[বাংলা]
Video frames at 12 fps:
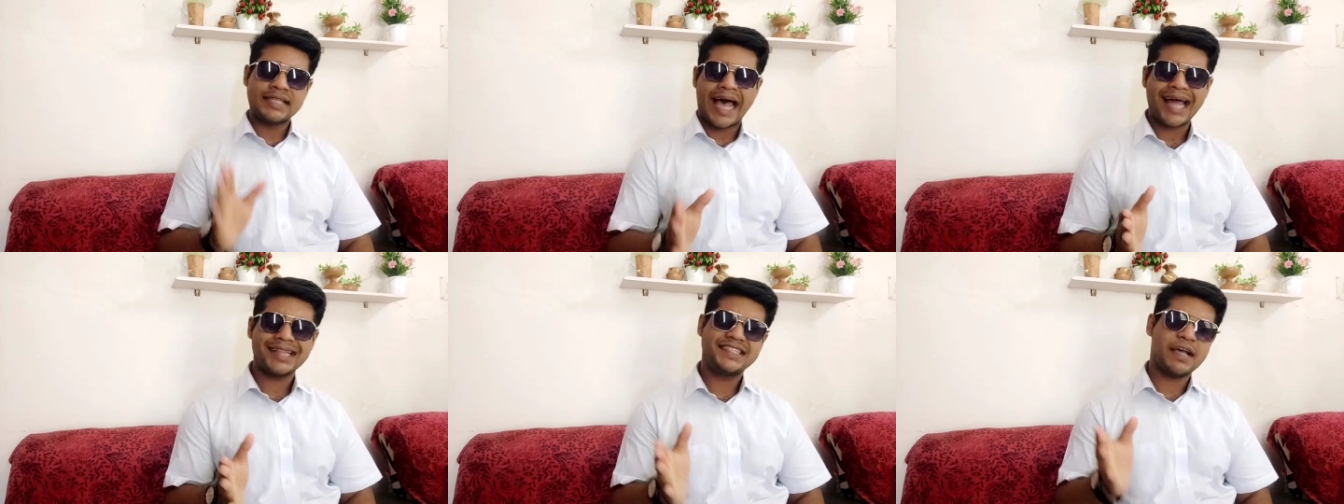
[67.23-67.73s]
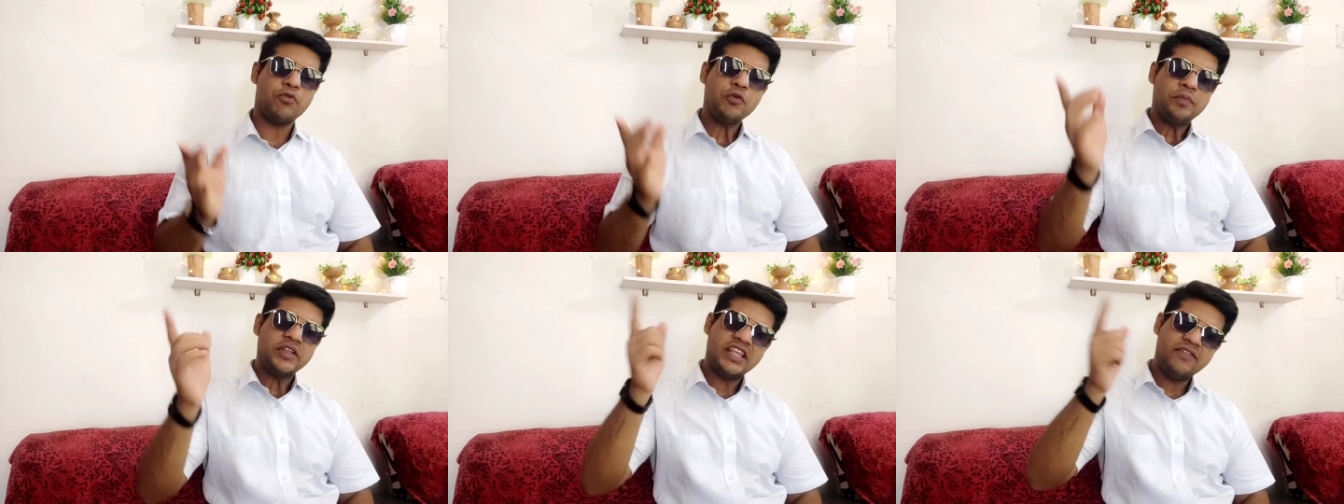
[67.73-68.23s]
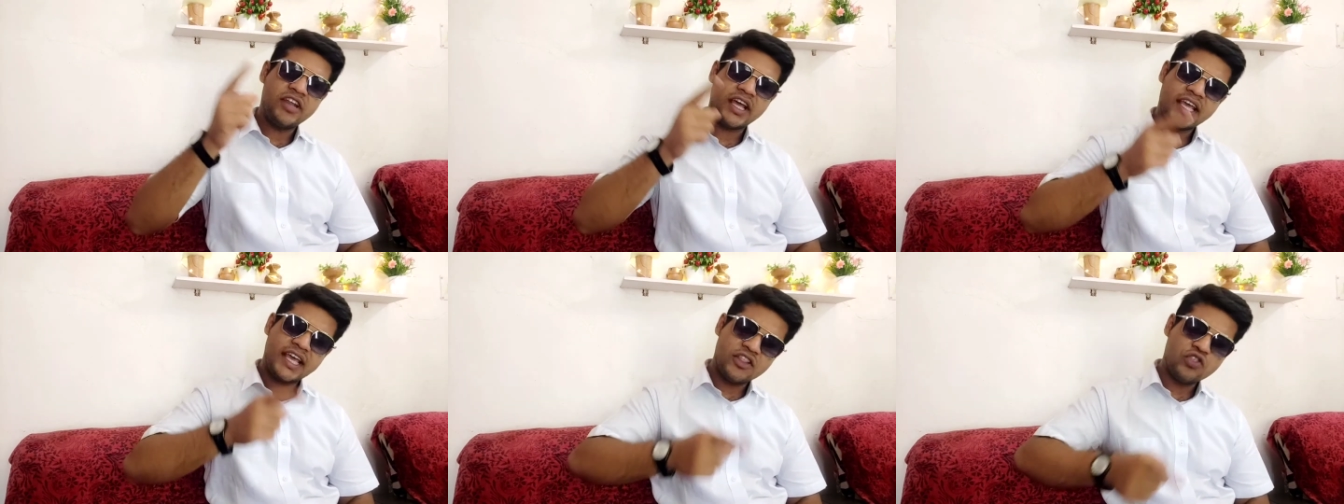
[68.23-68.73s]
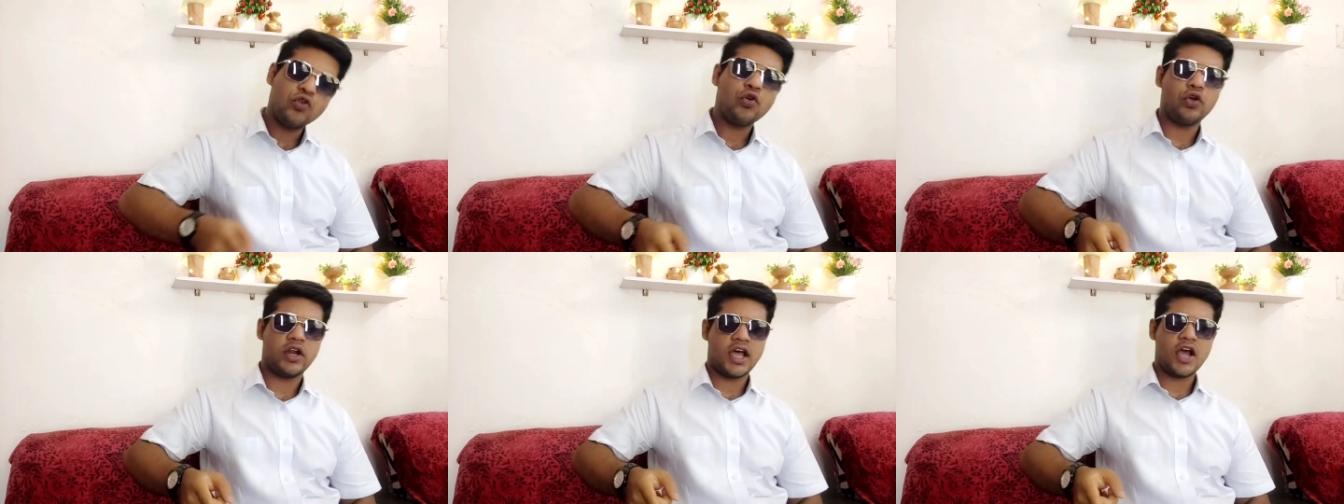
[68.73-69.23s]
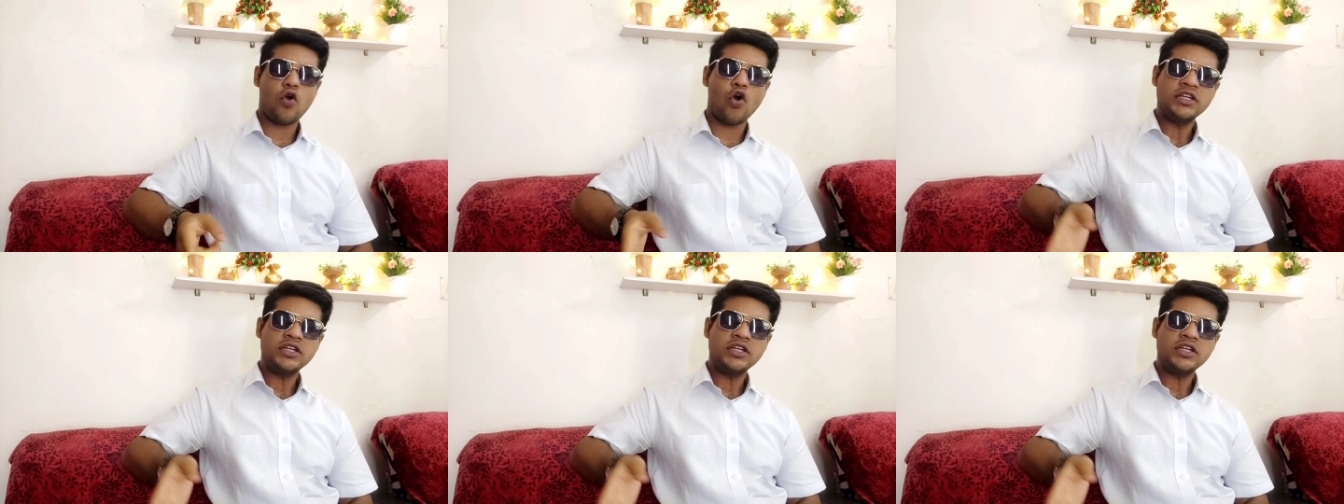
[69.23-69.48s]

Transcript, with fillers: চাঁদ যেমন পৃথিবীরা কেন্দ্র কইরা